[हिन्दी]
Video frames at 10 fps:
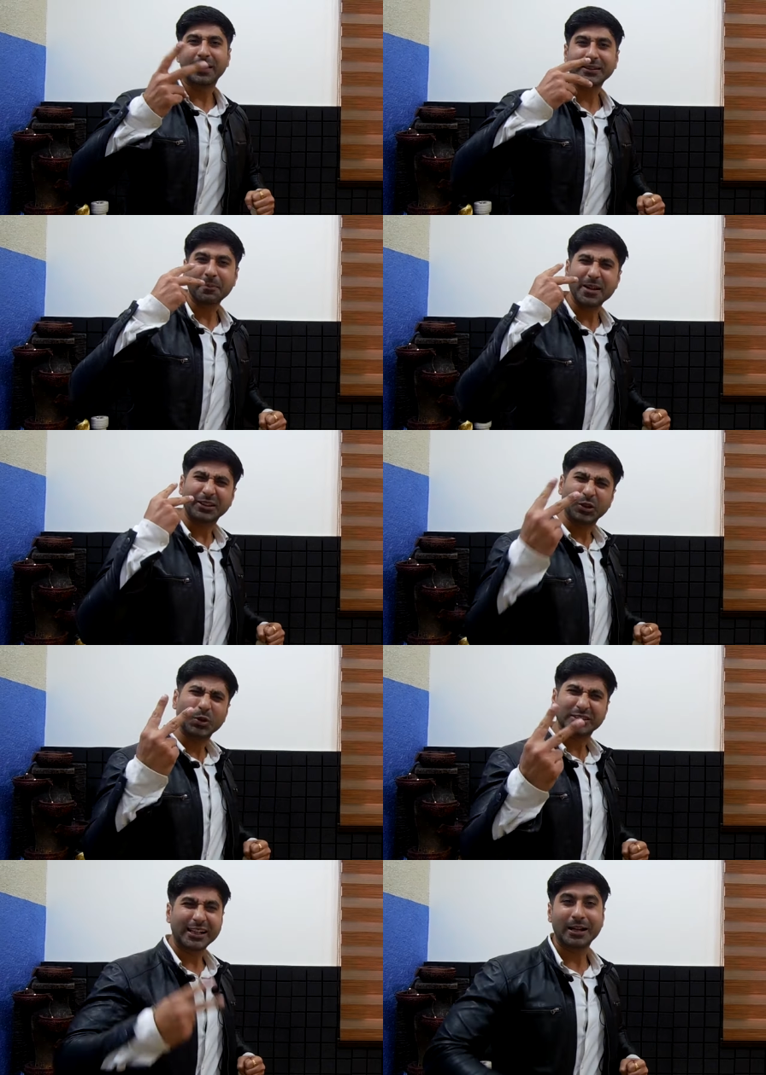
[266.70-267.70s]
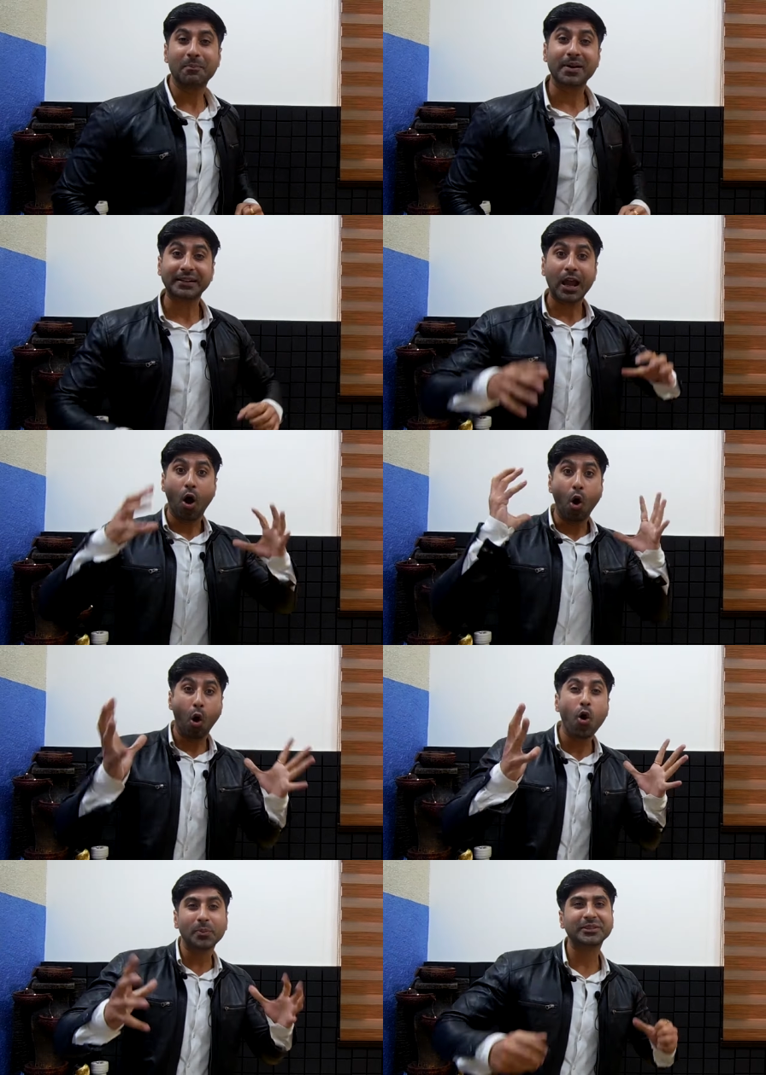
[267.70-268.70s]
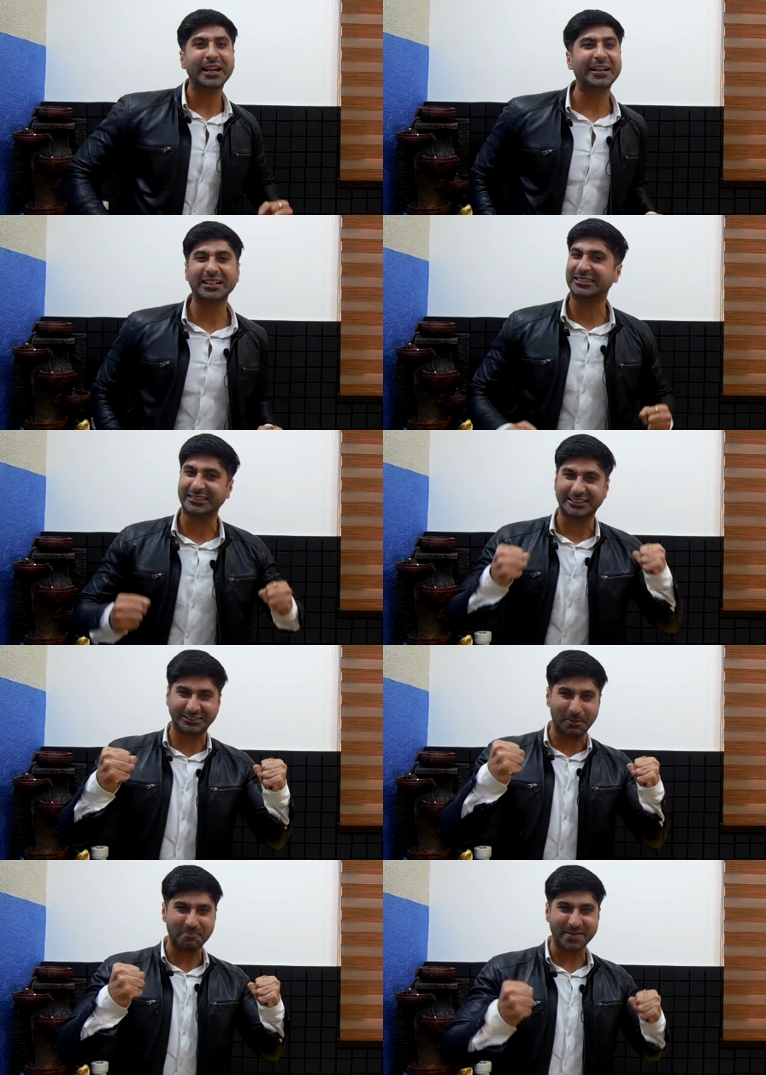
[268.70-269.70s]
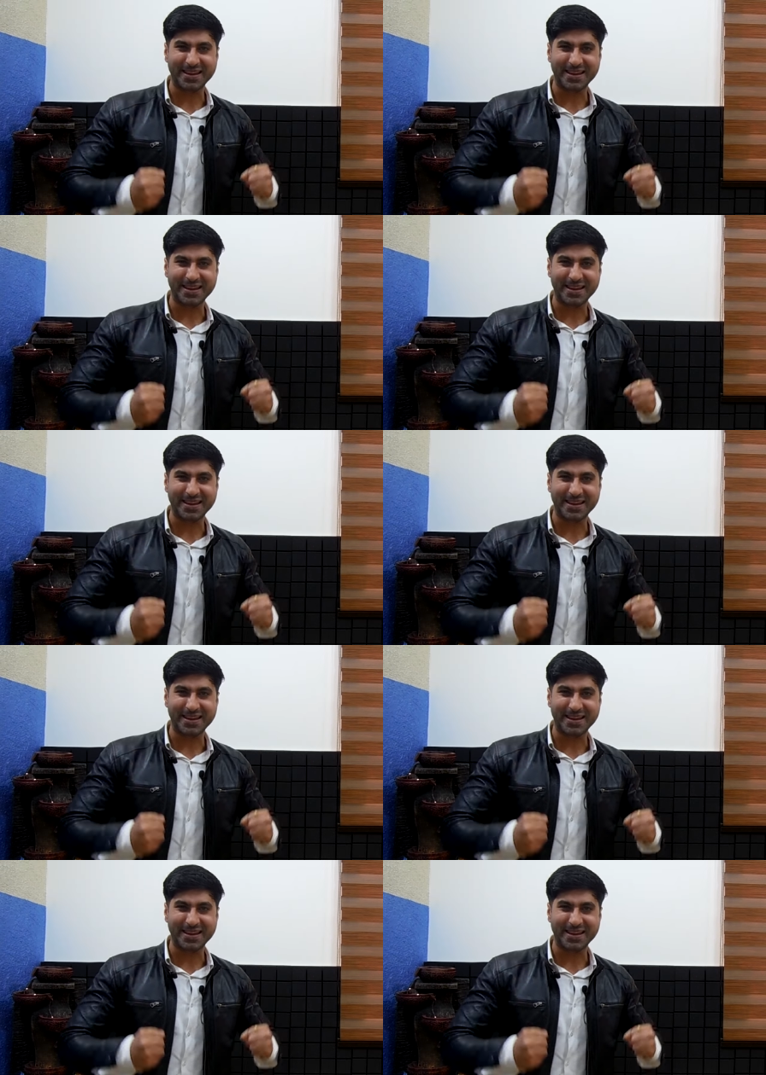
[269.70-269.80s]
अब बढ़ते अपने दूसरे नंबर के होम थिएटर सिस्टम